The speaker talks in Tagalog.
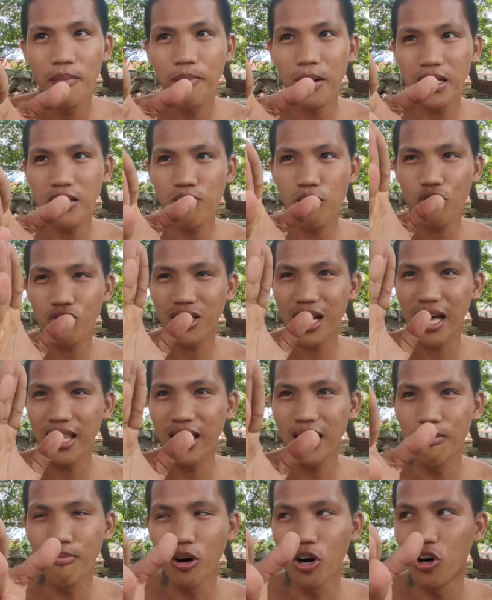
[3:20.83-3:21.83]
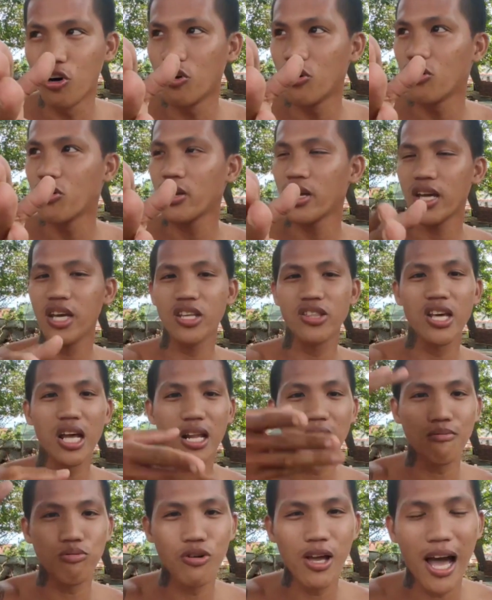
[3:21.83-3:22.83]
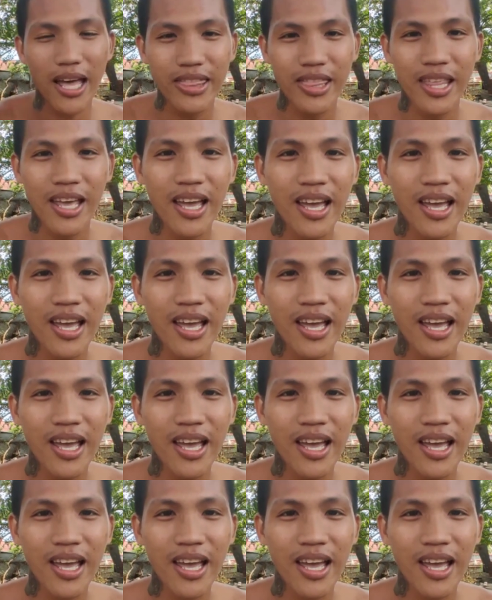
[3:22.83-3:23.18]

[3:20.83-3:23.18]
Facebook channel mo, i-delete mo yan.